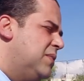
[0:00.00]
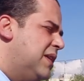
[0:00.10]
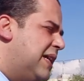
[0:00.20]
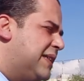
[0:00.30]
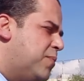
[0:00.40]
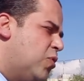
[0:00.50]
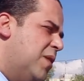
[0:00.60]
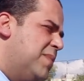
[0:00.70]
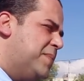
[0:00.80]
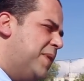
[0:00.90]

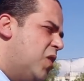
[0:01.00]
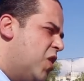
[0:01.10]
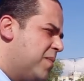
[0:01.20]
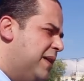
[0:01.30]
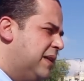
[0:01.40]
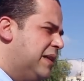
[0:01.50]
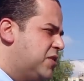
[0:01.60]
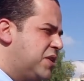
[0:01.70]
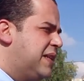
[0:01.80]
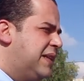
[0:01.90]
نعتبروه مثل الحرمه
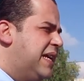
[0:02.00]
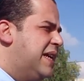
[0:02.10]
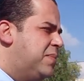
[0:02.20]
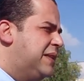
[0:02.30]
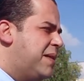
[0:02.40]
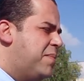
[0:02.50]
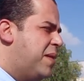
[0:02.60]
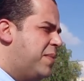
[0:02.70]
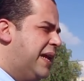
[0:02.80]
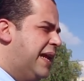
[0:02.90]
الجسديه
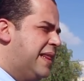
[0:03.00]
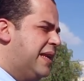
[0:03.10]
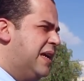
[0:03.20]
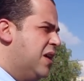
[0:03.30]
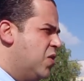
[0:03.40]
بالطبع معناها هذا